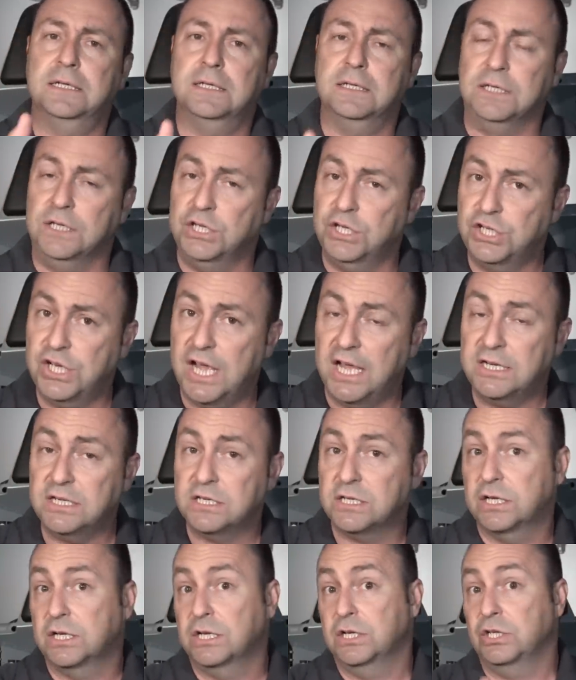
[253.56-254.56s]

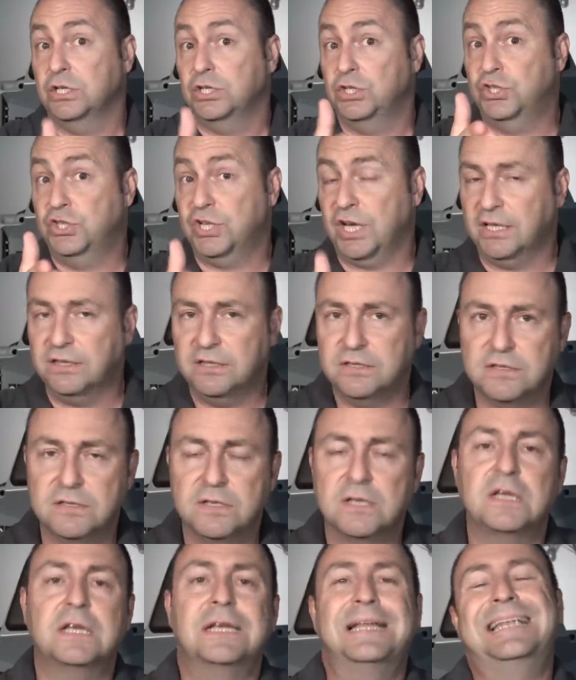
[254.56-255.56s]
Nijer, Çat,
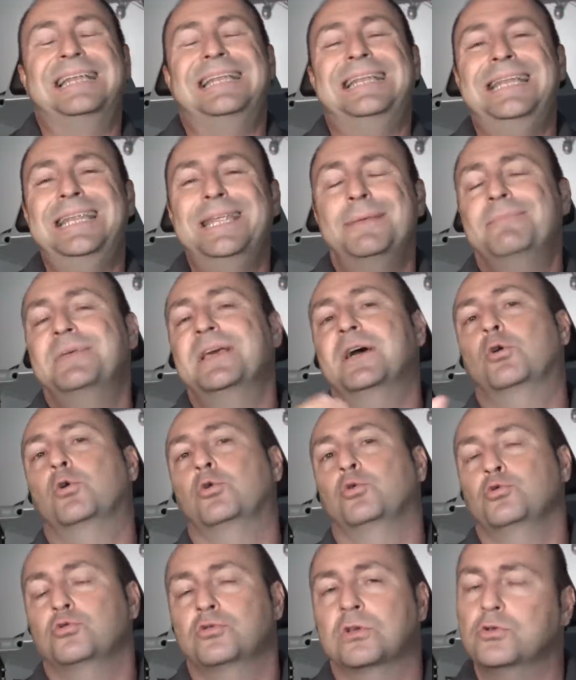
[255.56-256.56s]
Libya
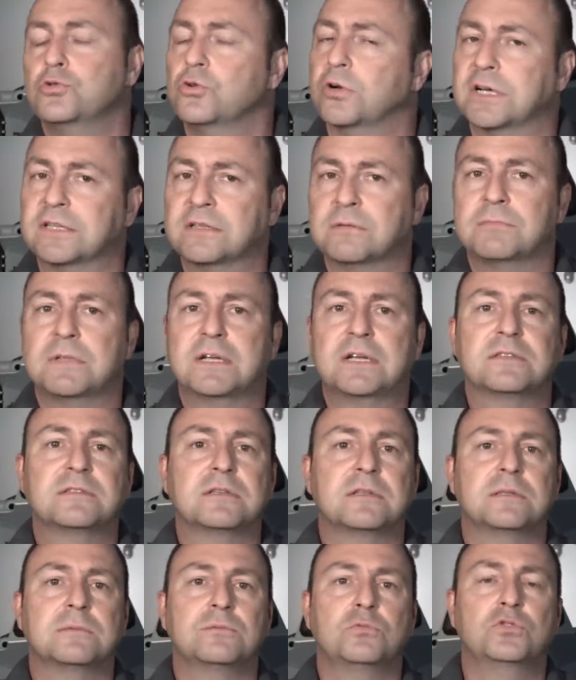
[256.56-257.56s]
konusuna çok adımlar
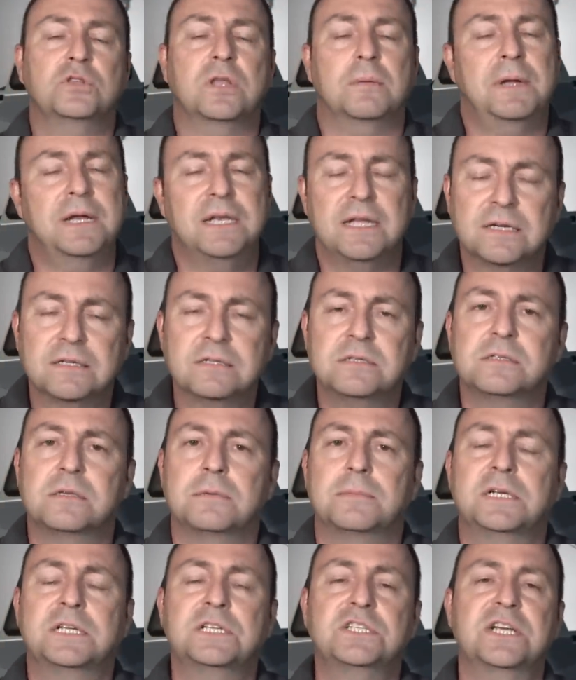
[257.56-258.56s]
atıldı. Muhtemel yakın
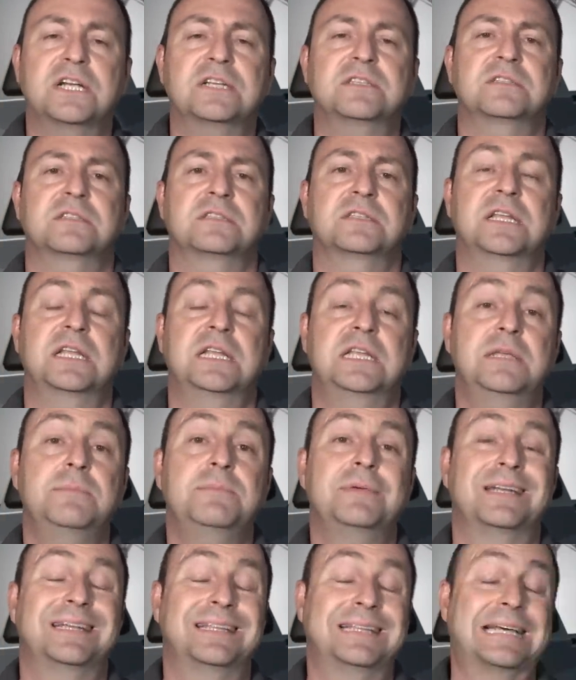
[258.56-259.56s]
zaman içerisinde
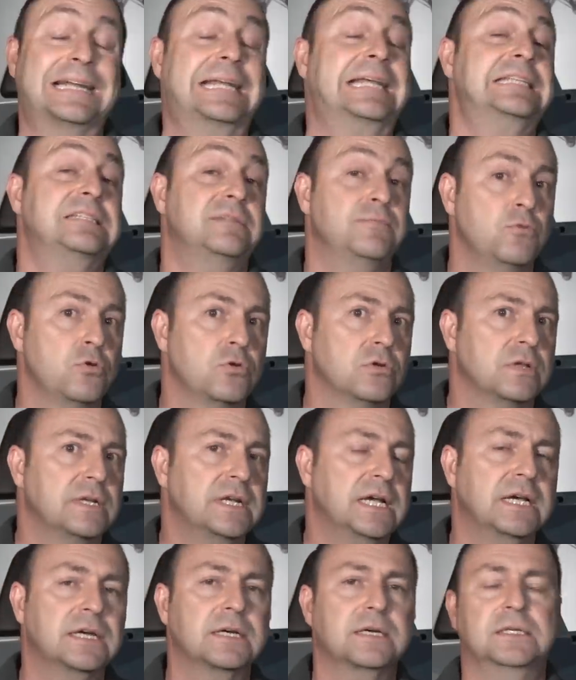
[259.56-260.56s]
Libya'nın da resmi
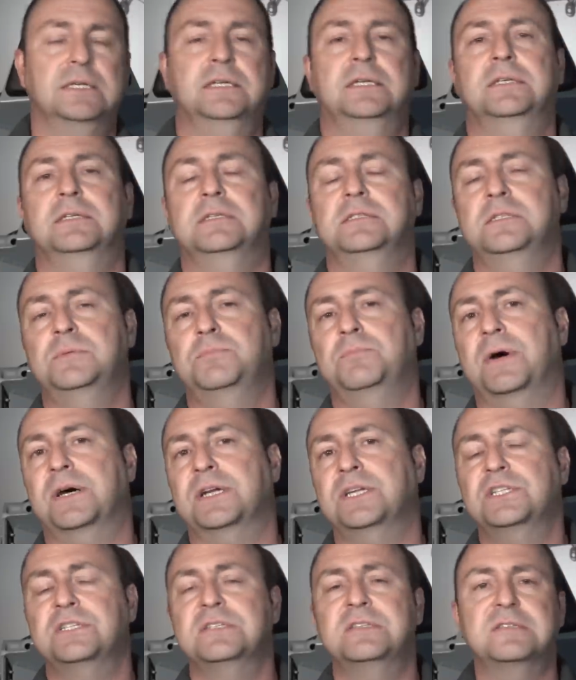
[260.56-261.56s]
olarak e,
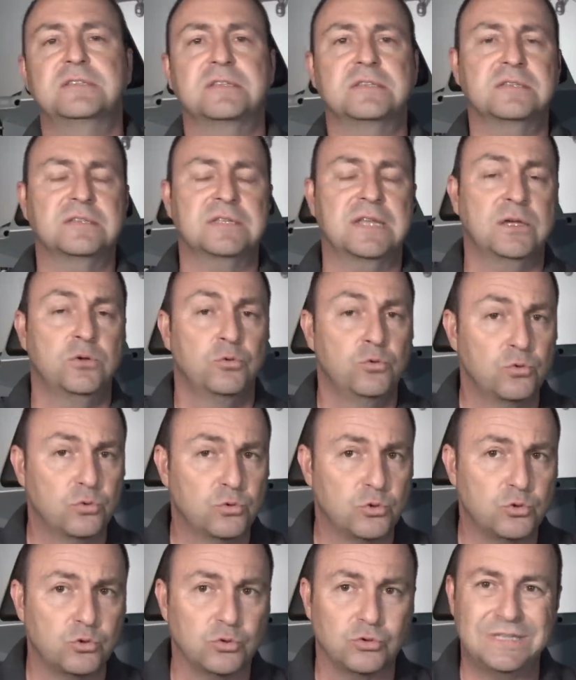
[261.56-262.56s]
sipariş listesine
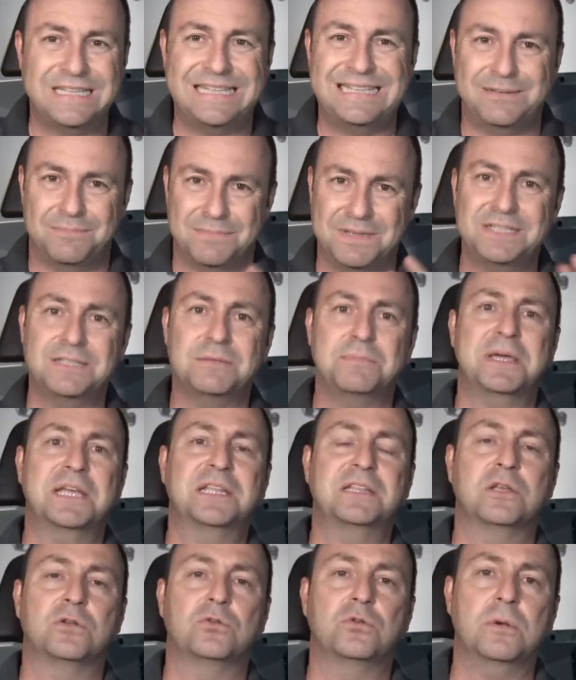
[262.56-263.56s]
Hürkuş'un girmesi
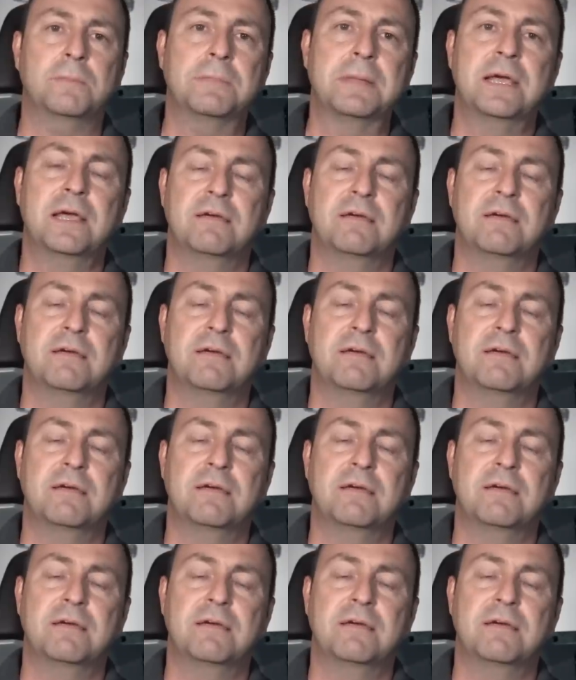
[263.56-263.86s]
bekleniyor.